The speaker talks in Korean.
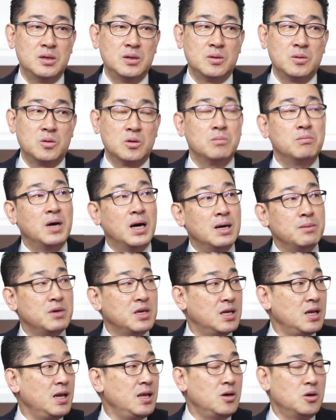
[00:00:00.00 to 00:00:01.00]
그런 마음의
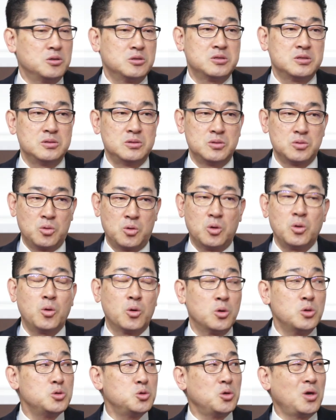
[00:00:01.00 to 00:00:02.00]
힐링 얻을 수 있는 그런,
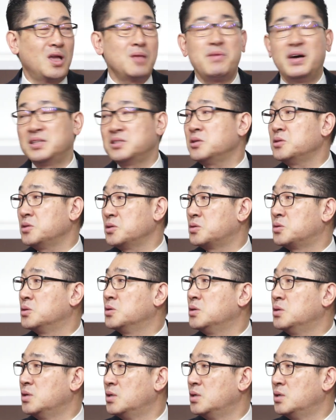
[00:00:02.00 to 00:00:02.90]
그런 쪽에 일 많이 썼었죠.